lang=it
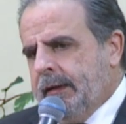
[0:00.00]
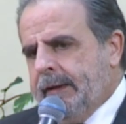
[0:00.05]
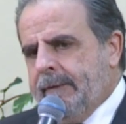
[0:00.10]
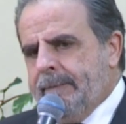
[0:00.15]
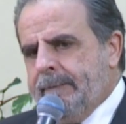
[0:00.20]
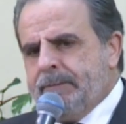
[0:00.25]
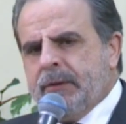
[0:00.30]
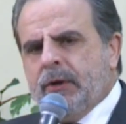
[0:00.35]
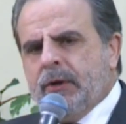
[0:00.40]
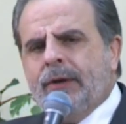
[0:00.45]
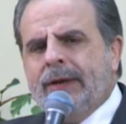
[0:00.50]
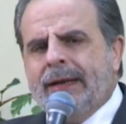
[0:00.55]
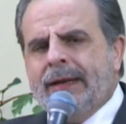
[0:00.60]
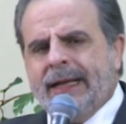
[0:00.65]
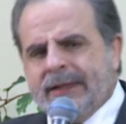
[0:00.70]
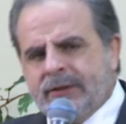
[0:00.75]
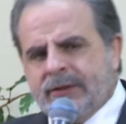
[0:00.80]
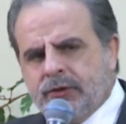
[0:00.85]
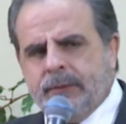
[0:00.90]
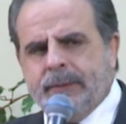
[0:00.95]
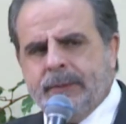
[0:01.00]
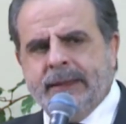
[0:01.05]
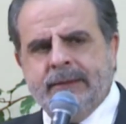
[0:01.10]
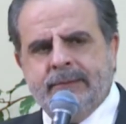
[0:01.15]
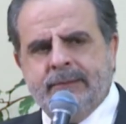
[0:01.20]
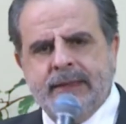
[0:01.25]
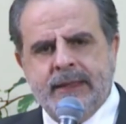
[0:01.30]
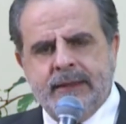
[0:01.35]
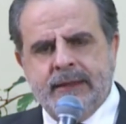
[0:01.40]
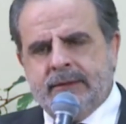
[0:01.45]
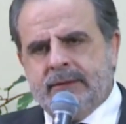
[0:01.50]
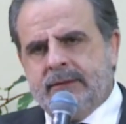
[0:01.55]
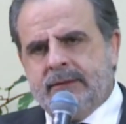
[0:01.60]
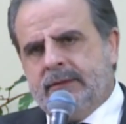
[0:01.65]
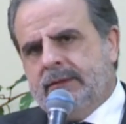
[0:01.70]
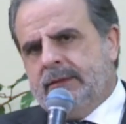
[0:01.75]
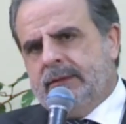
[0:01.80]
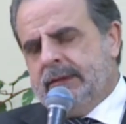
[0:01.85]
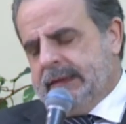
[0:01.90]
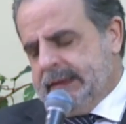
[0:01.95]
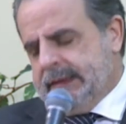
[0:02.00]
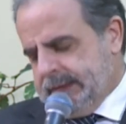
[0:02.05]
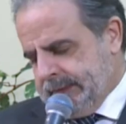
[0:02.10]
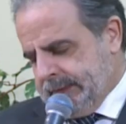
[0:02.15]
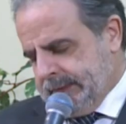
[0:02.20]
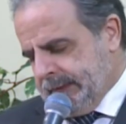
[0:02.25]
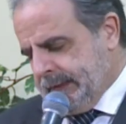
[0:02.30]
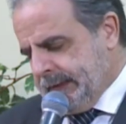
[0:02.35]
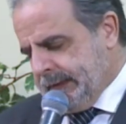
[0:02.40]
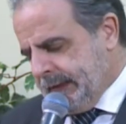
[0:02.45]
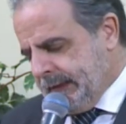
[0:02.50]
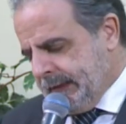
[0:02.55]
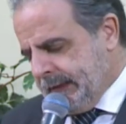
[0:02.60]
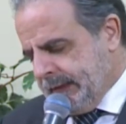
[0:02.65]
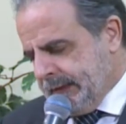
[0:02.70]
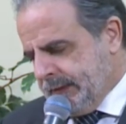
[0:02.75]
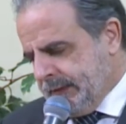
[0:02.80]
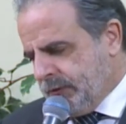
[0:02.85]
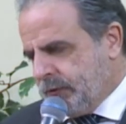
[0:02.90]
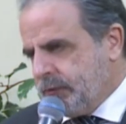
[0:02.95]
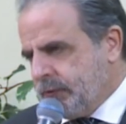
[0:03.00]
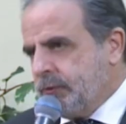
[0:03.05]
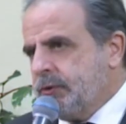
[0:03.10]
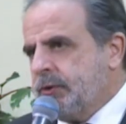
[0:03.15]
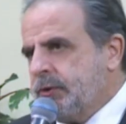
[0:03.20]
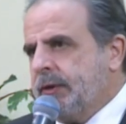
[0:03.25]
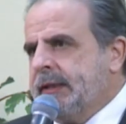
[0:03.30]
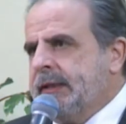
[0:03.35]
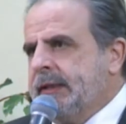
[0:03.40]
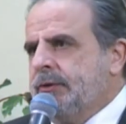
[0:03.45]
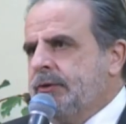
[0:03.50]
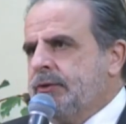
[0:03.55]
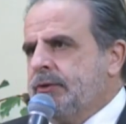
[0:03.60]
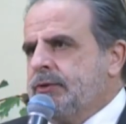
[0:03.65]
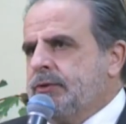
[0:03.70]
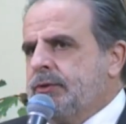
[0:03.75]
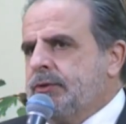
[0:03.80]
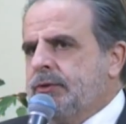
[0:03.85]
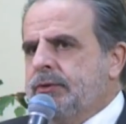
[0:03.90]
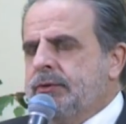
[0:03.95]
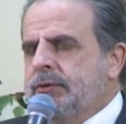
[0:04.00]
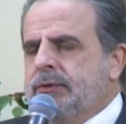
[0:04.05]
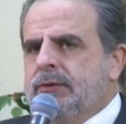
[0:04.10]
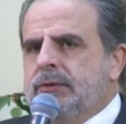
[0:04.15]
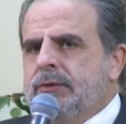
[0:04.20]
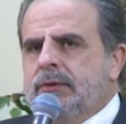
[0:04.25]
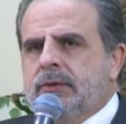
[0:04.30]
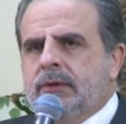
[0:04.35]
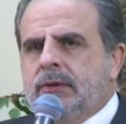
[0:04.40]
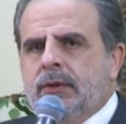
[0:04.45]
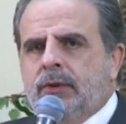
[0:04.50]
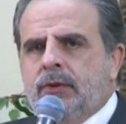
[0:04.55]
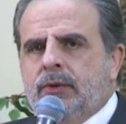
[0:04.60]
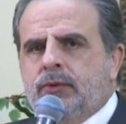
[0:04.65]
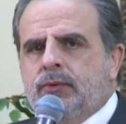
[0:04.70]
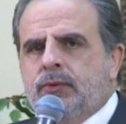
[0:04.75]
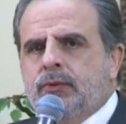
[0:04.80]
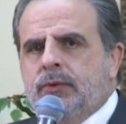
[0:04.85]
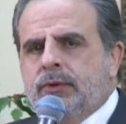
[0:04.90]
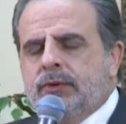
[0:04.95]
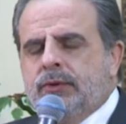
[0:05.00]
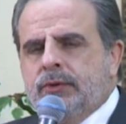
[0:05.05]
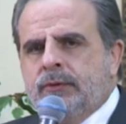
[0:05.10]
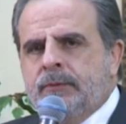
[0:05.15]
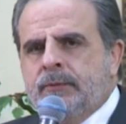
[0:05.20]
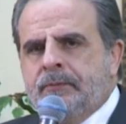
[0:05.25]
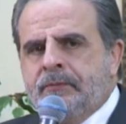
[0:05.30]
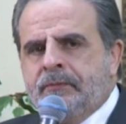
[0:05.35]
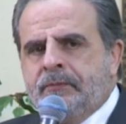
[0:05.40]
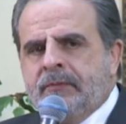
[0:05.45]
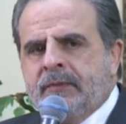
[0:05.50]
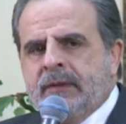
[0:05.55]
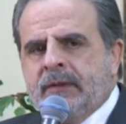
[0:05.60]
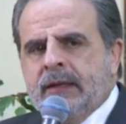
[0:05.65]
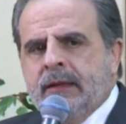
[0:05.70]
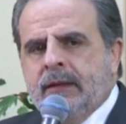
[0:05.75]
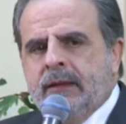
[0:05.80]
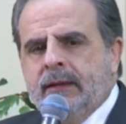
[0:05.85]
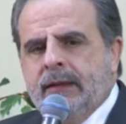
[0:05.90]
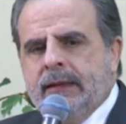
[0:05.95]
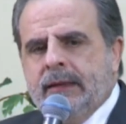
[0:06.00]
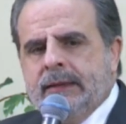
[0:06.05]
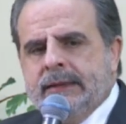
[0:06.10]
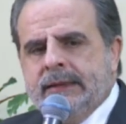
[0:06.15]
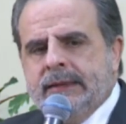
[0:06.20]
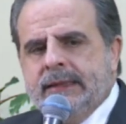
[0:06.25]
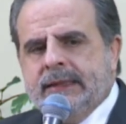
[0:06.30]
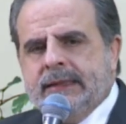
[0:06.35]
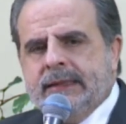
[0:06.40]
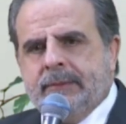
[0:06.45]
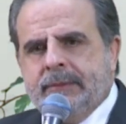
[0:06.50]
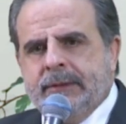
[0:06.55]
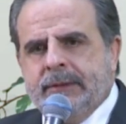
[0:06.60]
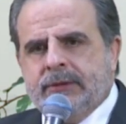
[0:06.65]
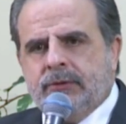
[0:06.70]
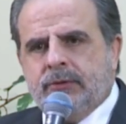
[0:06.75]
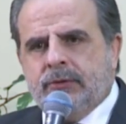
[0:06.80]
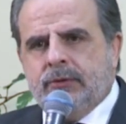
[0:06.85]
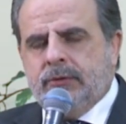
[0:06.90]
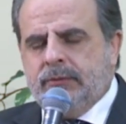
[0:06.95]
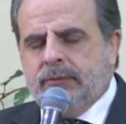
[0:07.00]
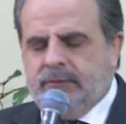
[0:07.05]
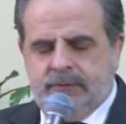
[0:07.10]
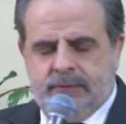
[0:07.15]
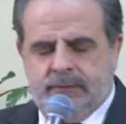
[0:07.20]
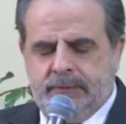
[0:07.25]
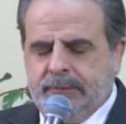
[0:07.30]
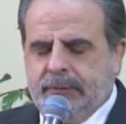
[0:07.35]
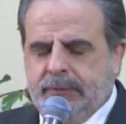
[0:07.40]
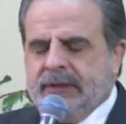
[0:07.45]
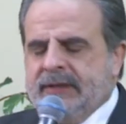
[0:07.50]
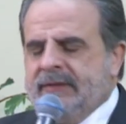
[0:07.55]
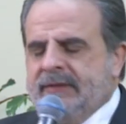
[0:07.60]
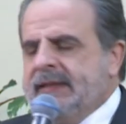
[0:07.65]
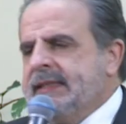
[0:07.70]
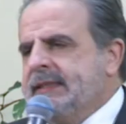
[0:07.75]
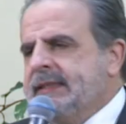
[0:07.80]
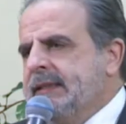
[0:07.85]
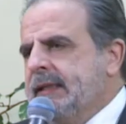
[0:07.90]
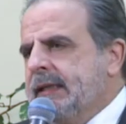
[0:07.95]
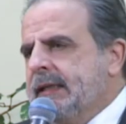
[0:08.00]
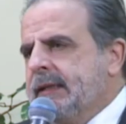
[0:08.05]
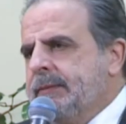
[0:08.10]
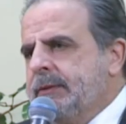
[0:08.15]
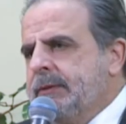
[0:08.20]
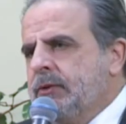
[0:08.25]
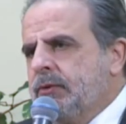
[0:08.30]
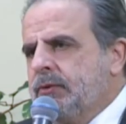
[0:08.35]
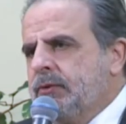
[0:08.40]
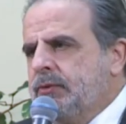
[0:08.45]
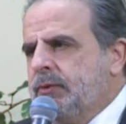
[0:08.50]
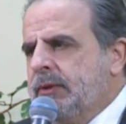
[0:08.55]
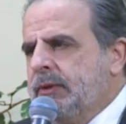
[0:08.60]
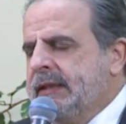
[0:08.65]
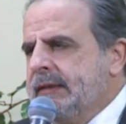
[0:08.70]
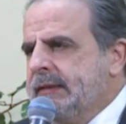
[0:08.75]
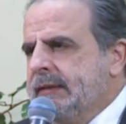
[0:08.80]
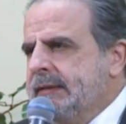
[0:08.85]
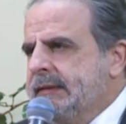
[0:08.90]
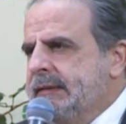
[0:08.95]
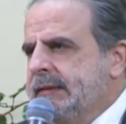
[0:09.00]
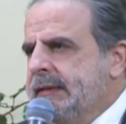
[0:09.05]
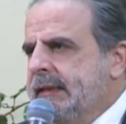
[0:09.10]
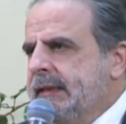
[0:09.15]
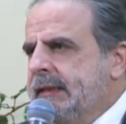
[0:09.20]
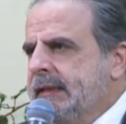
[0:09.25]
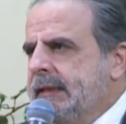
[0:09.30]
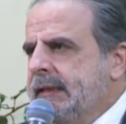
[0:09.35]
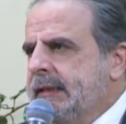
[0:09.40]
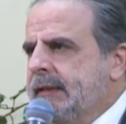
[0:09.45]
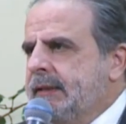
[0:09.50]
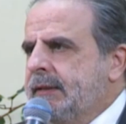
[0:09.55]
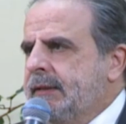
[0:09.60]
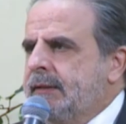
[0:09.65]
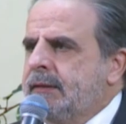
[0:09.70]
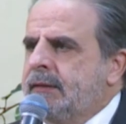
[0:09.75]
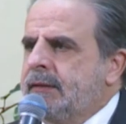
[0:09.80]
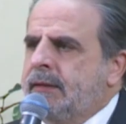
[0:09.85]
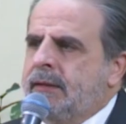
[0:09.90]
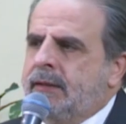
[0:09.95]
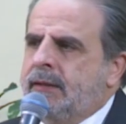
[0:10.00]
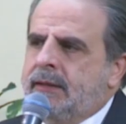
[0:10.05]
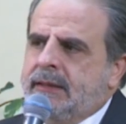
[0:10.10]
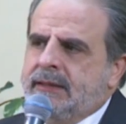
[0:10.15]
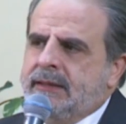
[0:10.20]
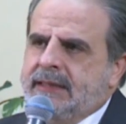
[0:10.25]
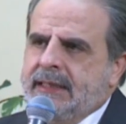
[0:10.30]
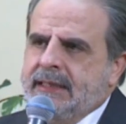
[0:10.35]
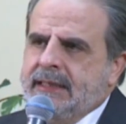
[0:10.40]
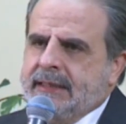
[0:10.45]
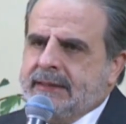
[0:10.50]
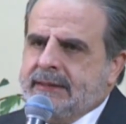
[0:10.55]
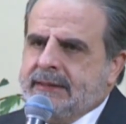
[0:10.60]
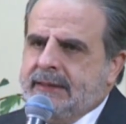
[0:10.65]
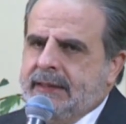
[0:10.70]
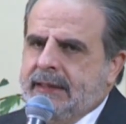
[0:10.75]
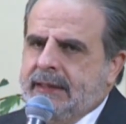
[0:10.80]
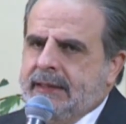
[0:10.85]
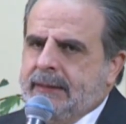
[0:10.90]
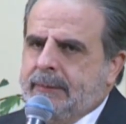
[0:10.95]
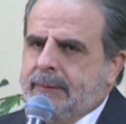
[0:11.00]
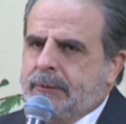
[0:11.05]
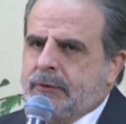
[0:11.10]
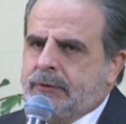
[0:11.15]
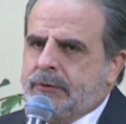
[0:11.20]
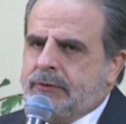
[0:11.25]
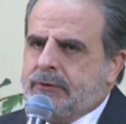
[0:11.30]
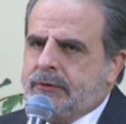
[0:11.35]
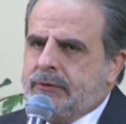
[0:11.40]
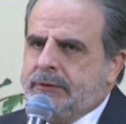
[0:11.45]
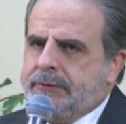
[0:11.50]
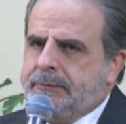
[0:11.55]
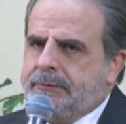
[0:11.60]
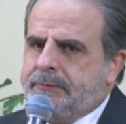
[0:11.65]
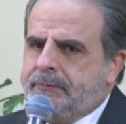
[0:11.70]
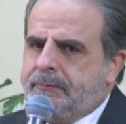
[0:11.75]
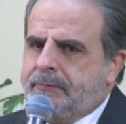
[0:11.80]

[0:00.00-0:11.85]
Eh, ho letto prima eh, nell'introduzione del nostro culto eh, capitolo, mm, pochi versi del capitolo 2 della, degli Atti degli Apostoli.